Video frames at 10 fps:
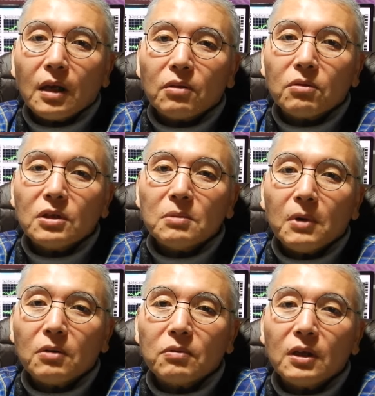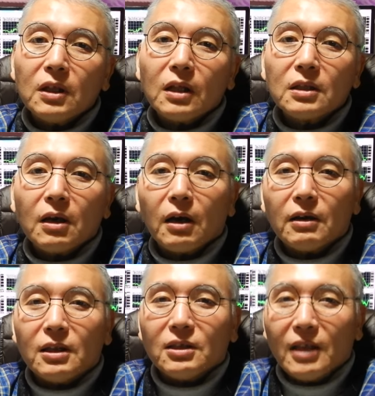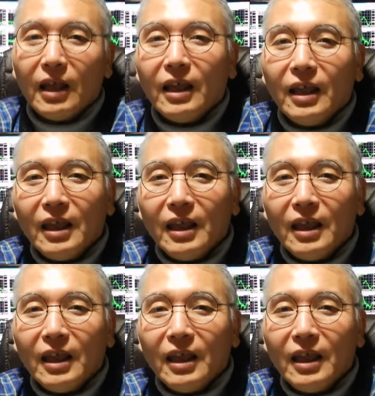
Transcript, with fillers: やっと一番上になったわけですね。